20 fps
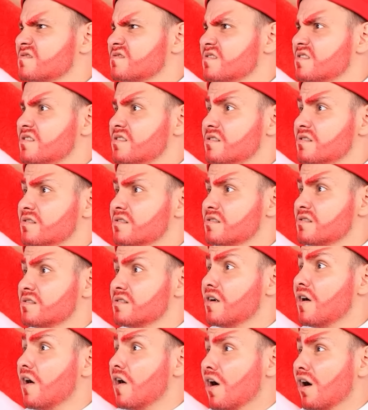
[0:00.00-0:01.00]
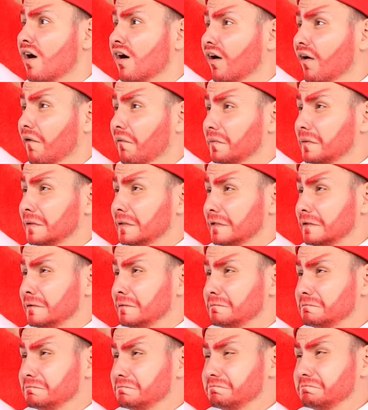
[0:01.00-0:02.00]
¿Por qué esos gatitos están tan
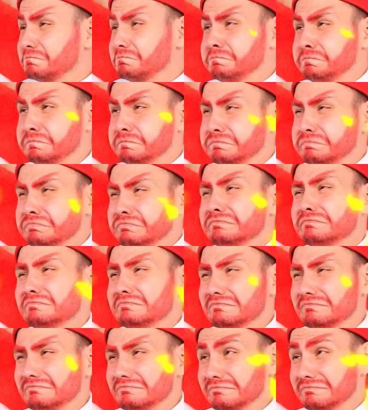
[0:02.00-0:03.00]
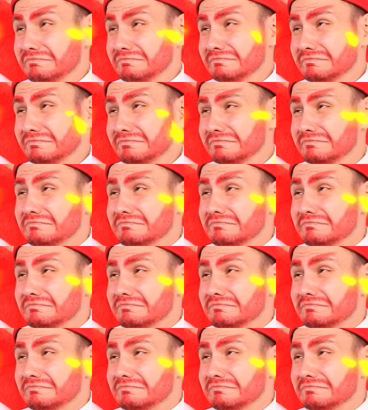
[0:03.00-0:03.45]
tristes? Es insoportable.